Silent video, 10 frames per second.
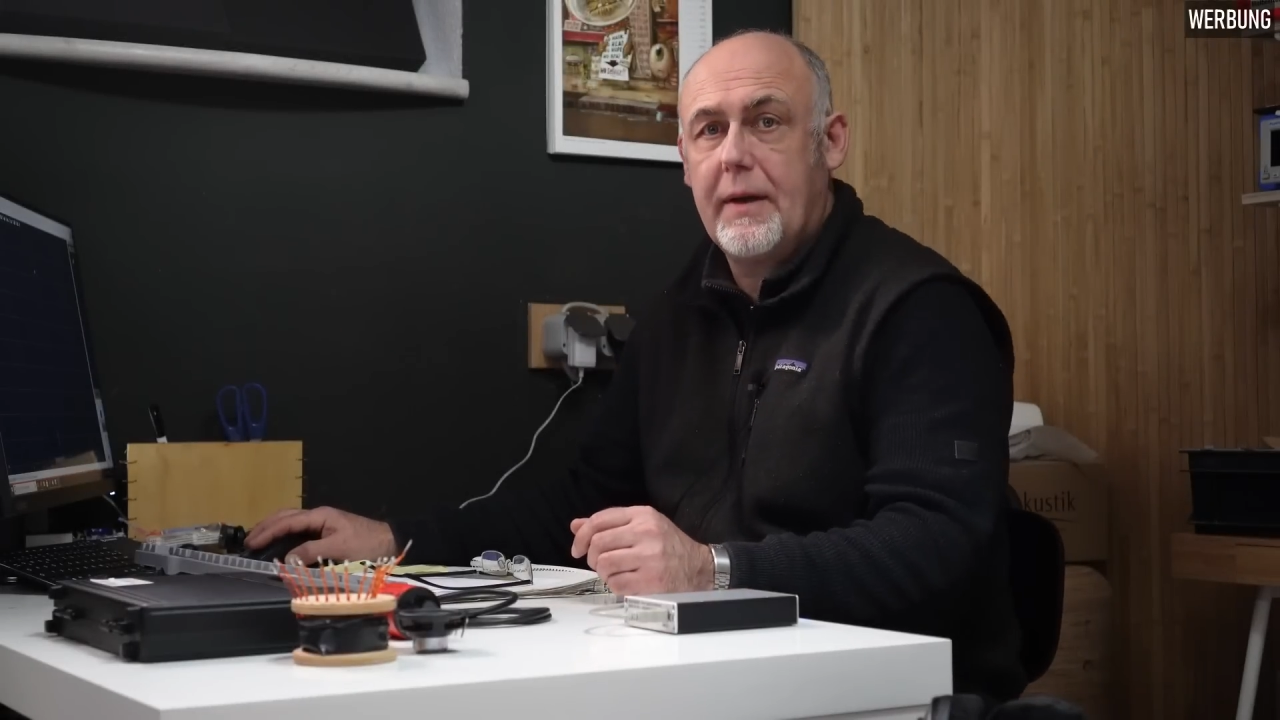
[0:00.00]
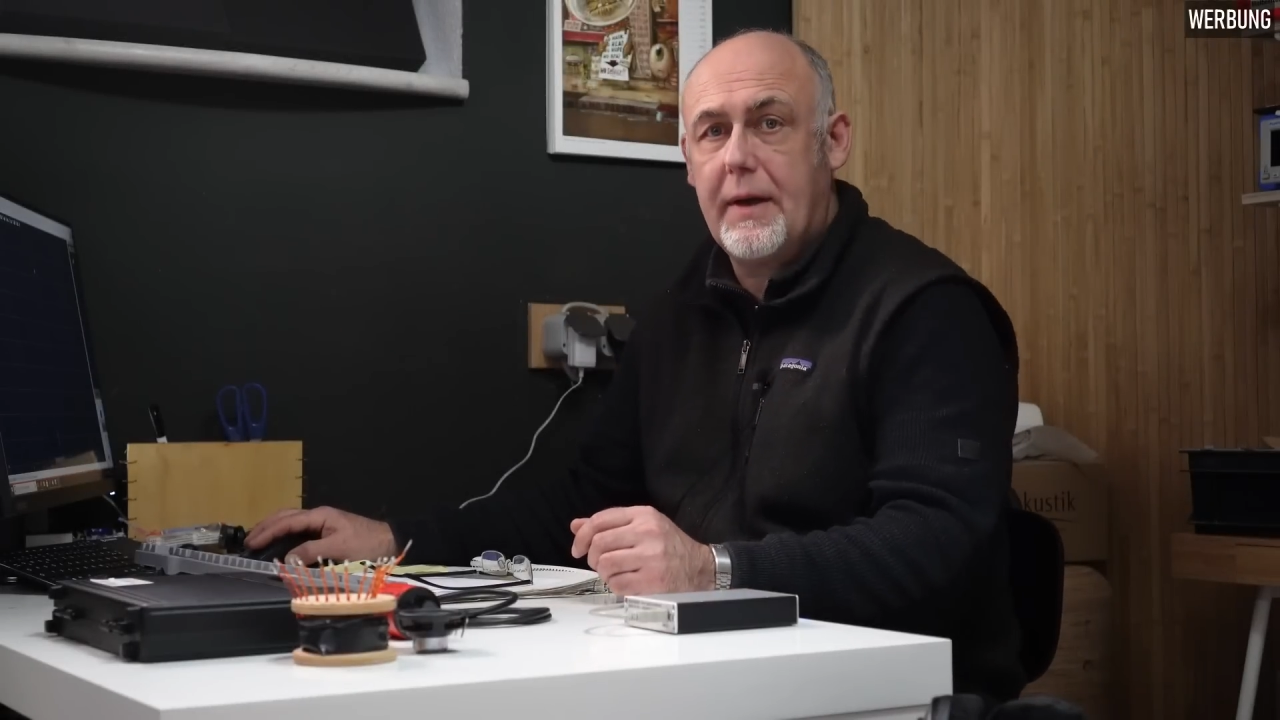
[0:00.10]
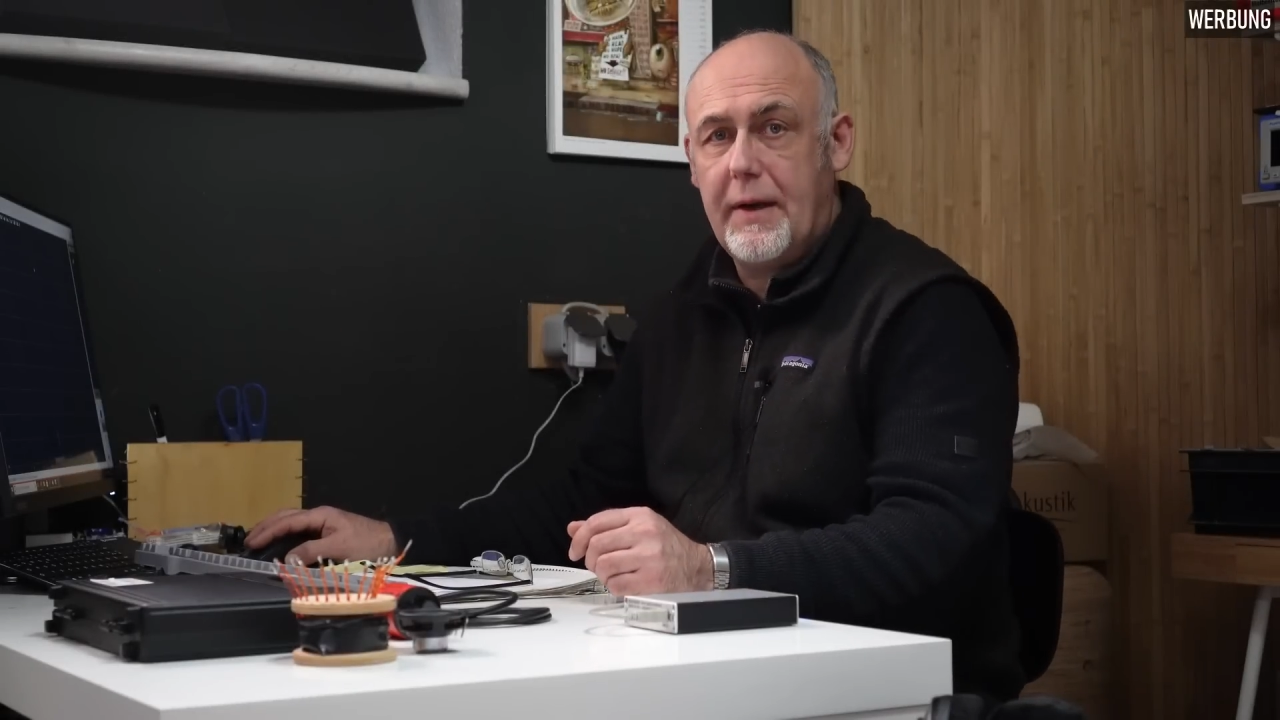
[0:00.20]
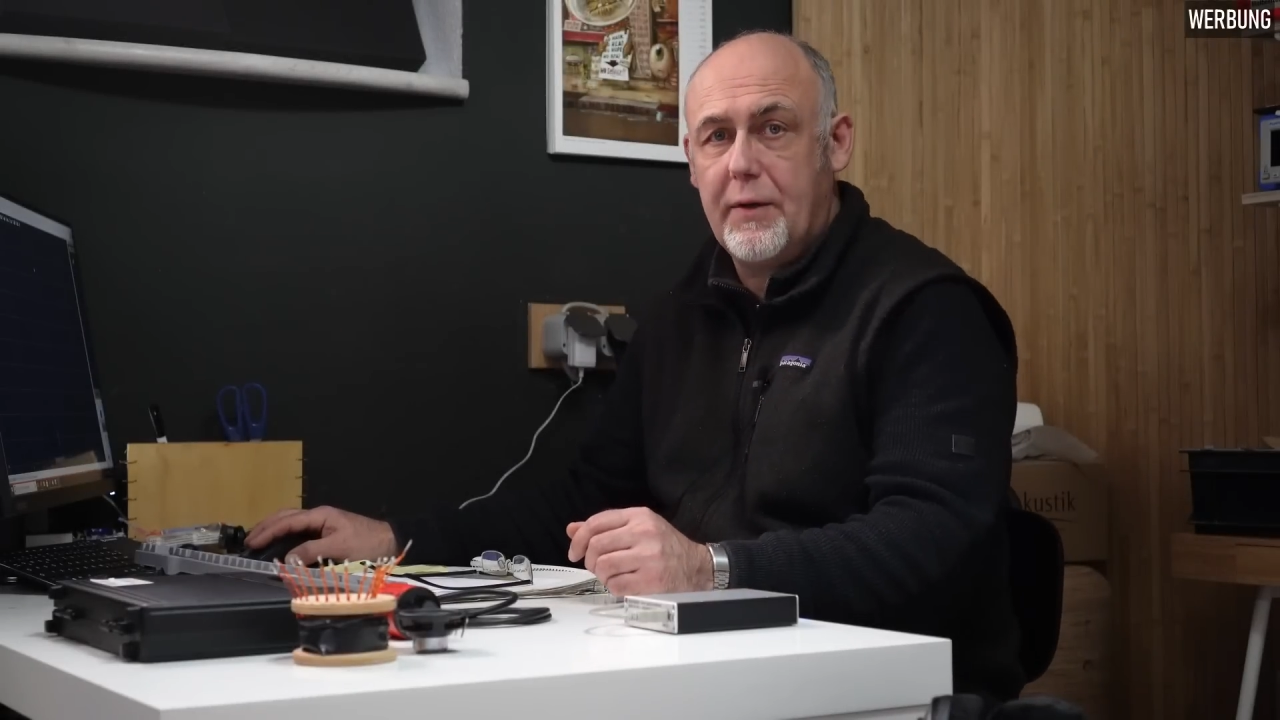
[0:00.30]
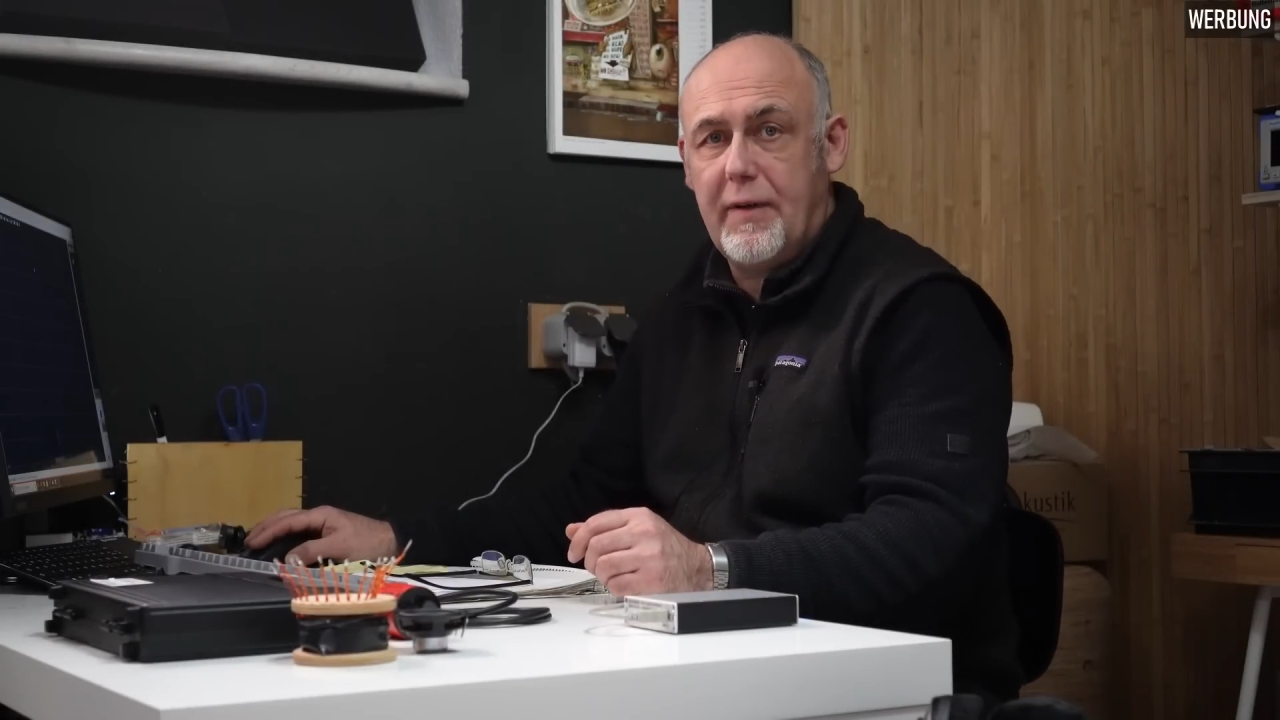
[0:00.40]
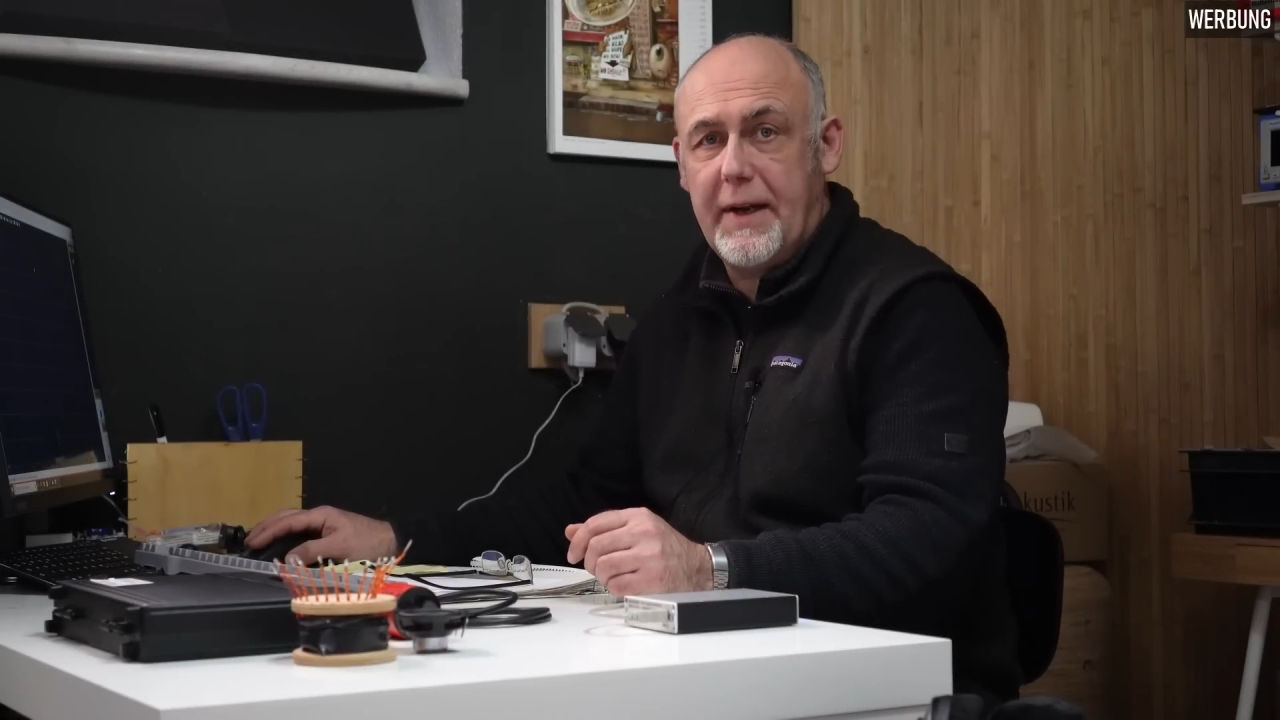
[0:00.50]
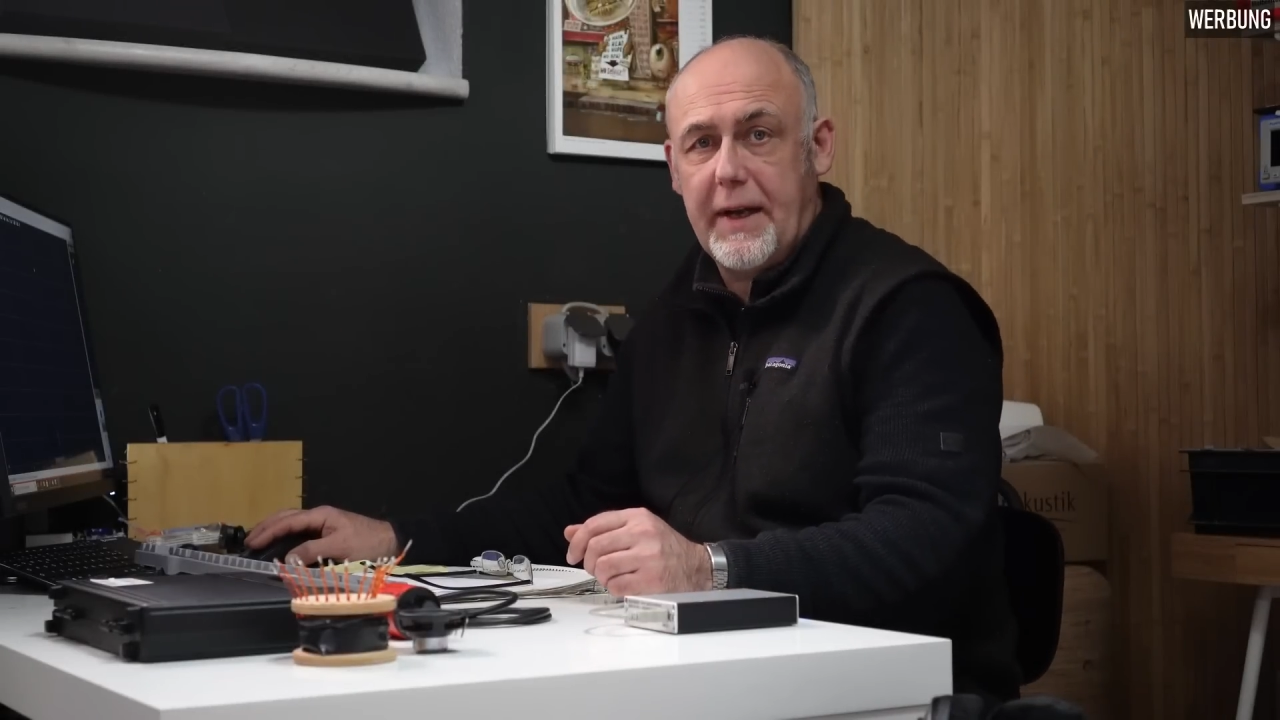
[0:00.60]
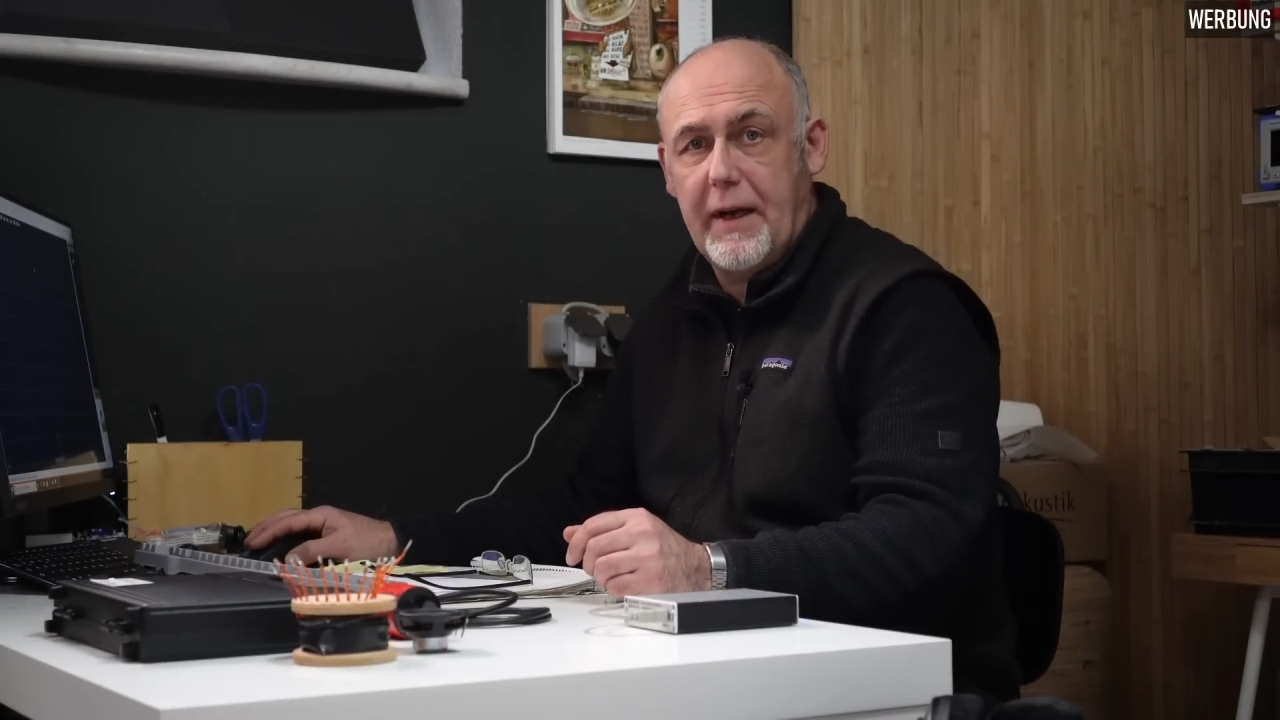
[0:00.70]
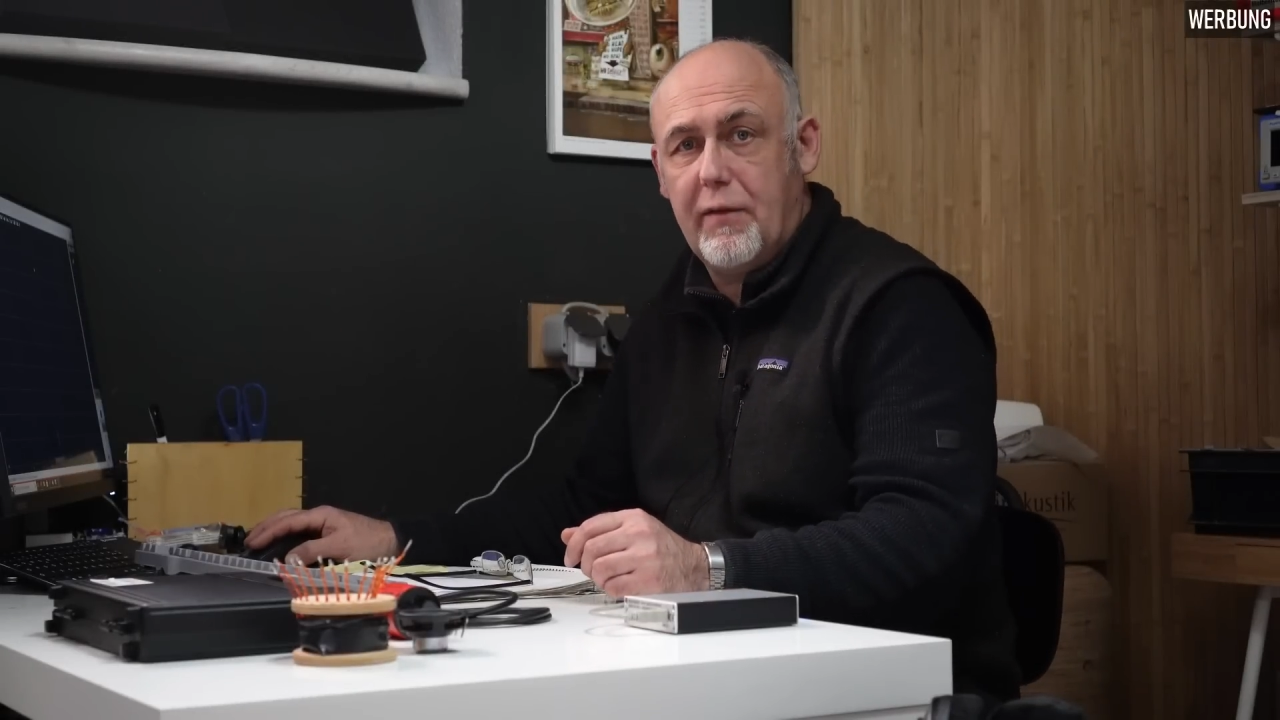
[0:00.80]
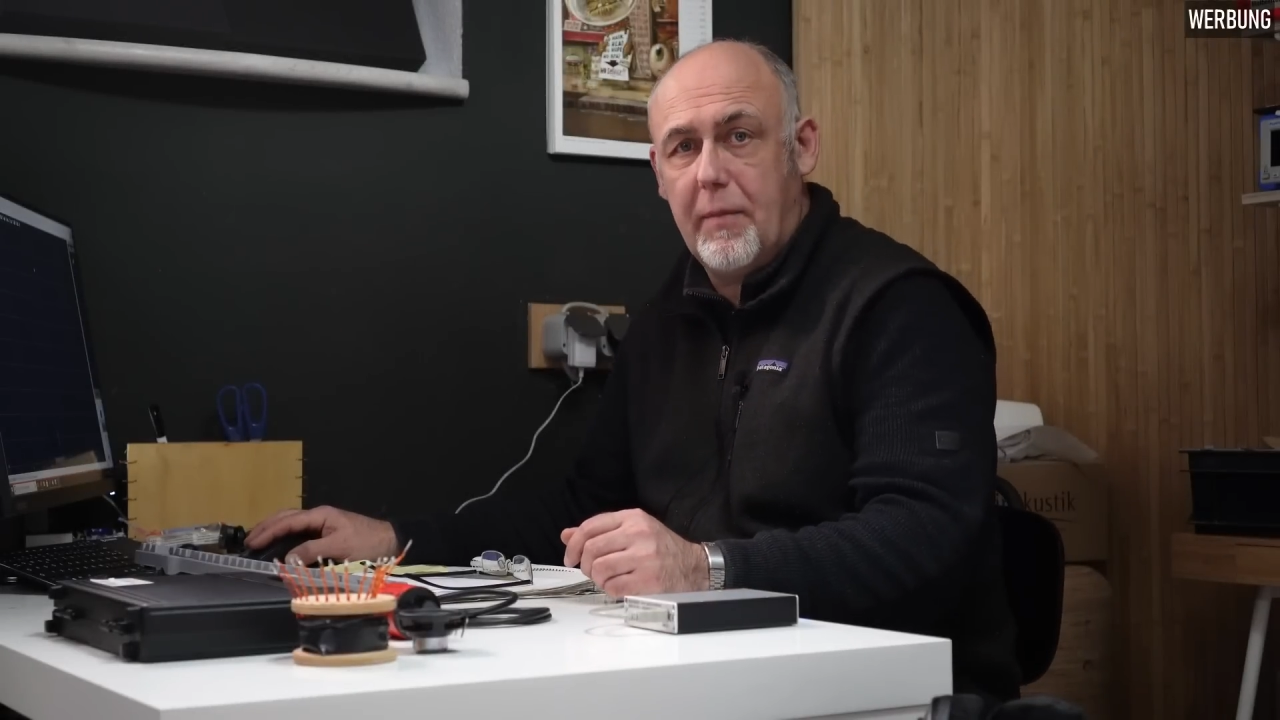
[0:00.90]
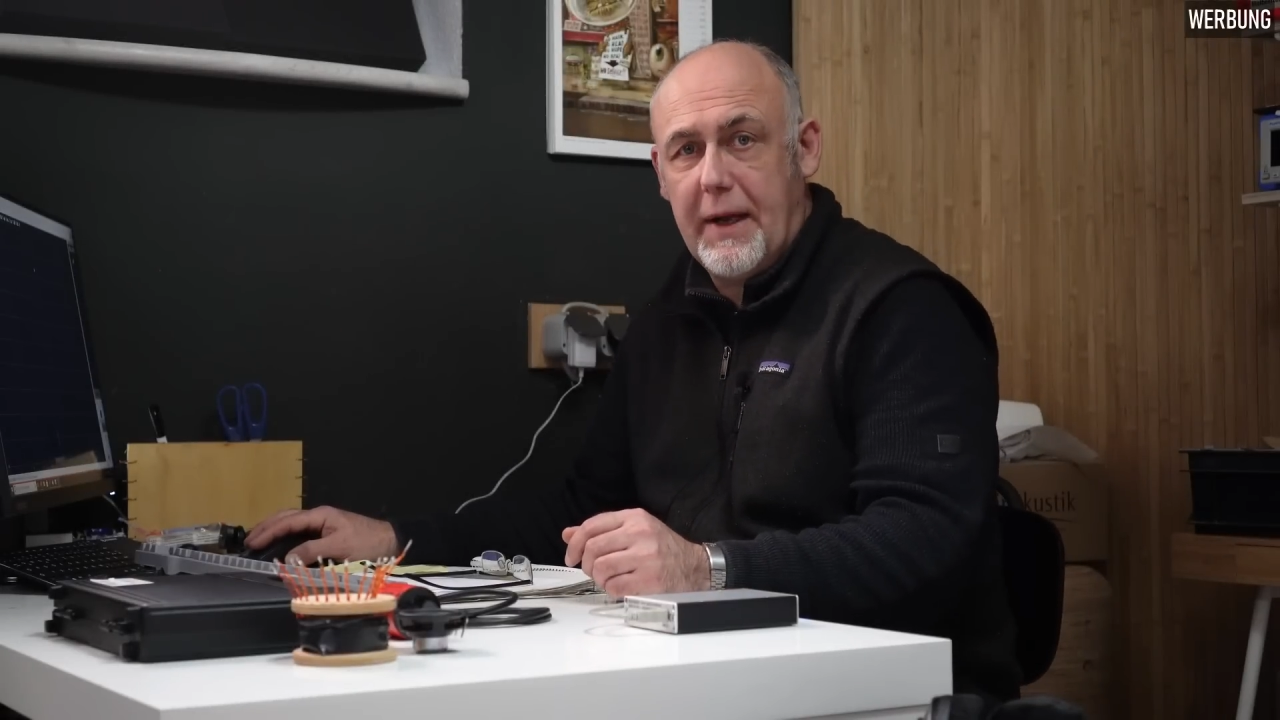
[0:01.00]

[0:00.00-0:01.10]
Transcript: Kann also weitergehen von